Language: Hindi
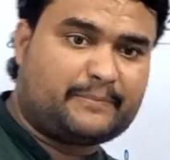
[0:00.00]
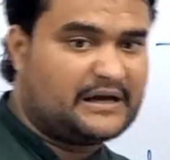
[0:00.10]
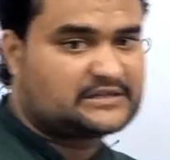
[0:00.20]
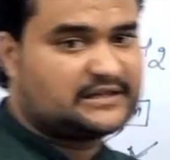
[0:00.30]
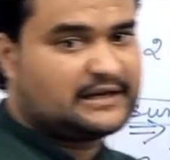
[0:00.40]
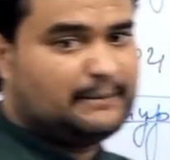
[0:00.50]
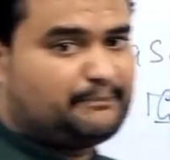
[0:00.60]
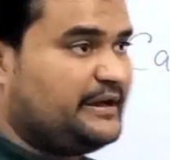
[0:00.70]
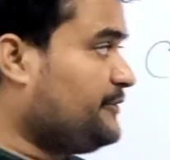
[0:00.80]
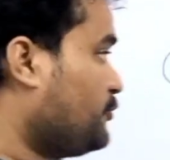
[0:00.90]
प्लास्टर
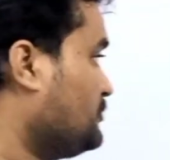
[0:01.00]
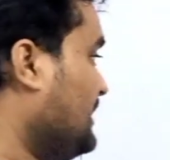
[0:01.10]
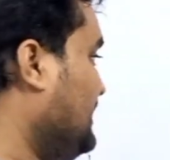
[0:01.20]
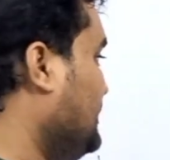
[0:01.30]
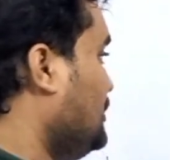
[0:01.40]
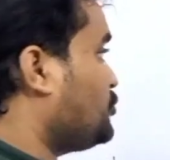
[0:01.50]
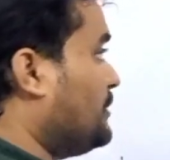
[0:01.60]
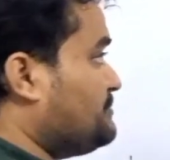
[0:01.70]
ऑफ पेरिस होता है तो